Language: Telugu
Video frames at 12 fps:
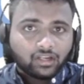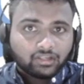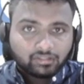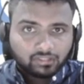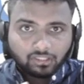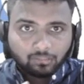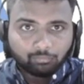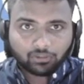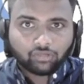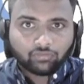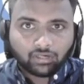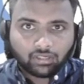అని ఇట్లా ఏమీ
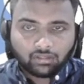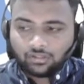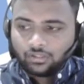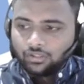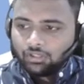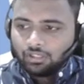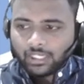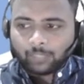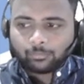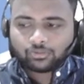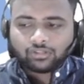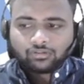లేవు
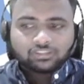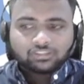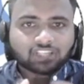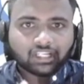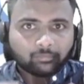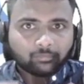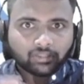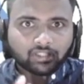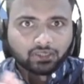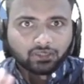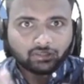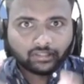లేకపోతే ఏంటంటే చాలా ఇబ్బంది
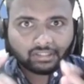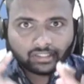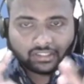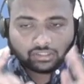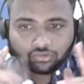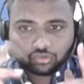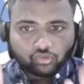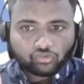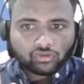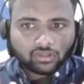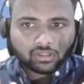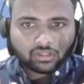కలిగింది ఎందుకంటే
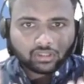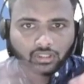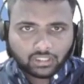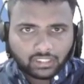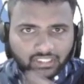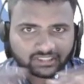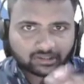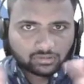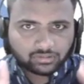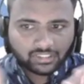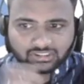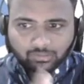చూసే నెక్స్ట్
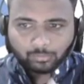నెక్స్ట్